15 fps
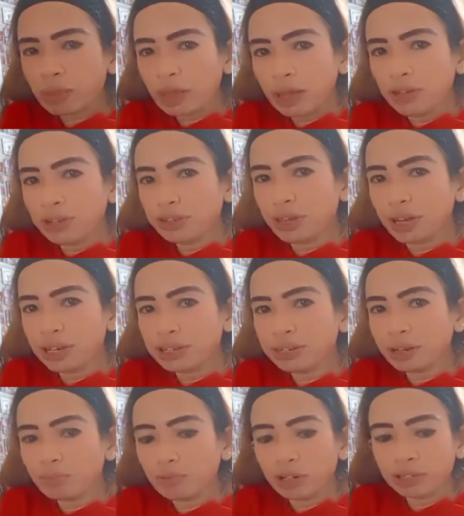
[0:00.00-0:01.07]

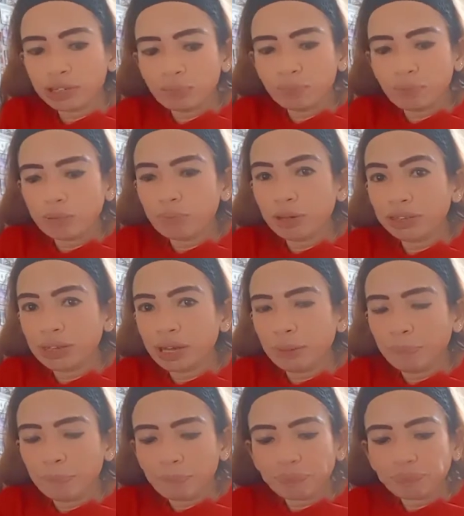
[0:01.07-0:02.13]
snack-snack muna tayo pag may time.
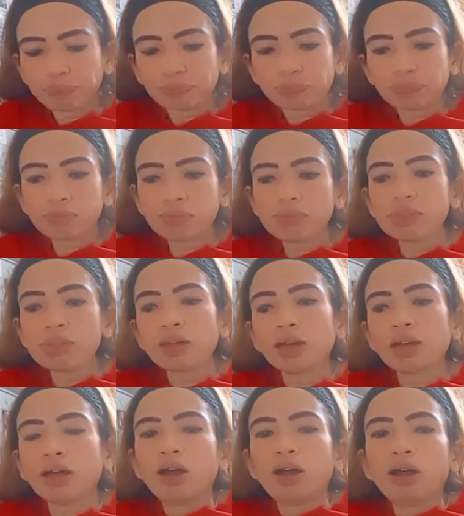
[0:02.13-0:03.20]

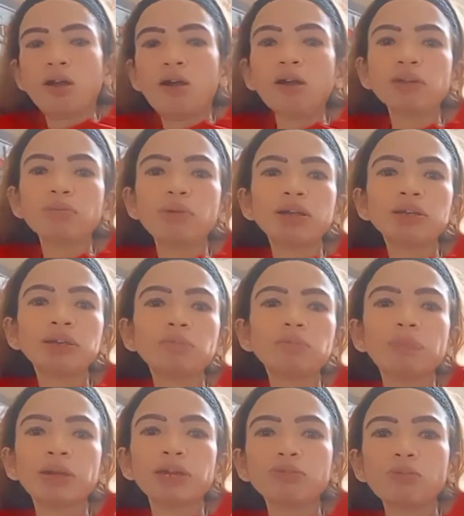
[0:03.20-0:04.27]
Okay mga
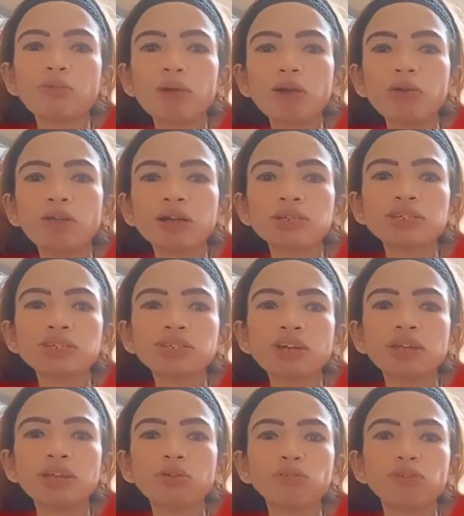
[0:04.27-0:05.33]
kimpet, kung bago lang sa
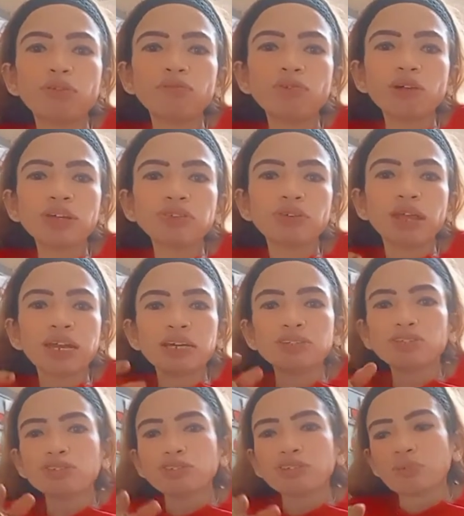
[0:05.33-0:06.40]
channel ko, don't forget to like and
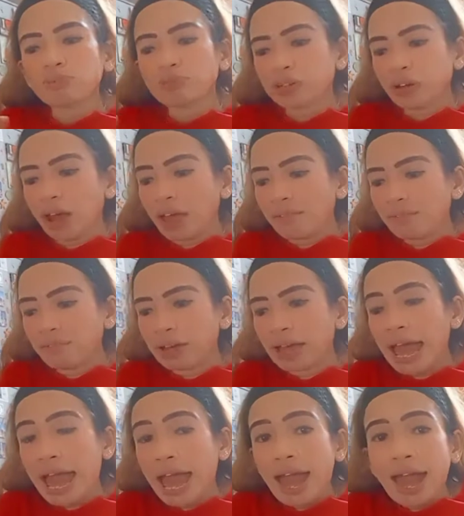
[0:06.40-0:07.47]
subscribe.
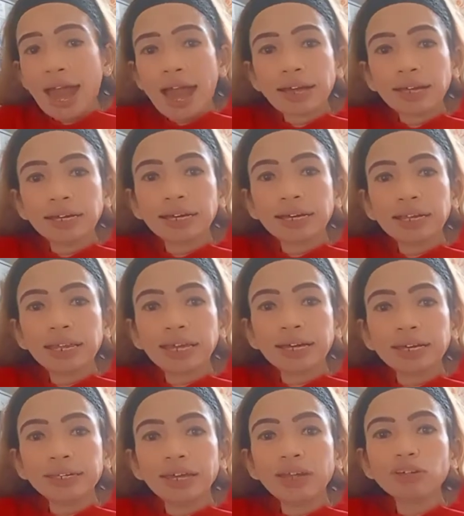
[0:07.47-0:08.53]
And click
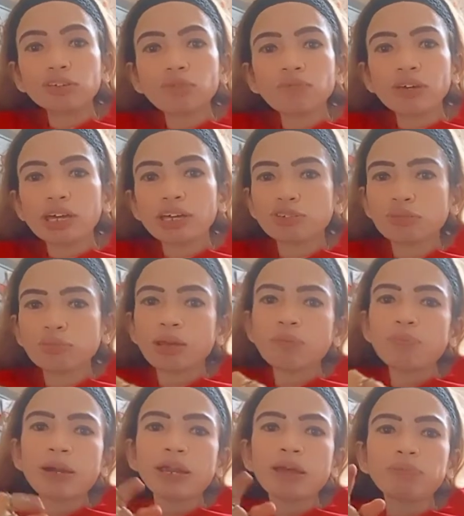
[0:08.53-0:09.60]
the notification bell
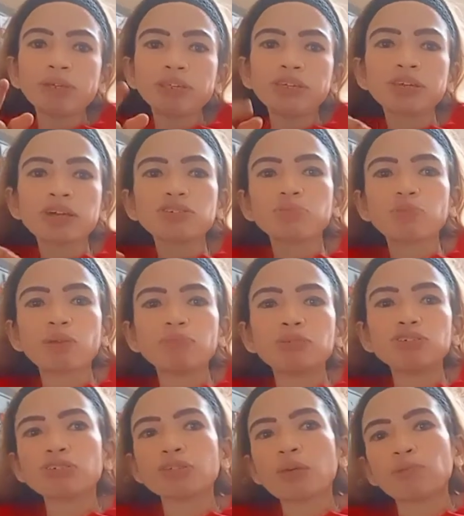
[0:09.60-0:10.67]
para updated kayo sa mga
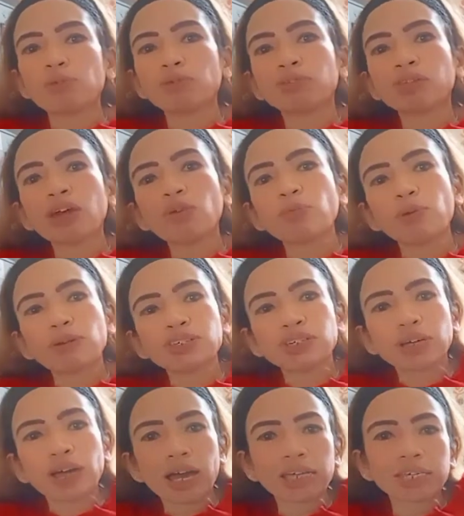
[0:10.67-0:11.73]
videos na upload ko. Thanks for watching
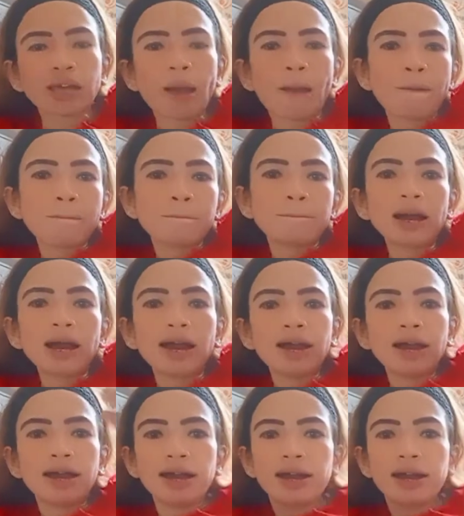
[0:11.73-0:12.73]
guys. Bye!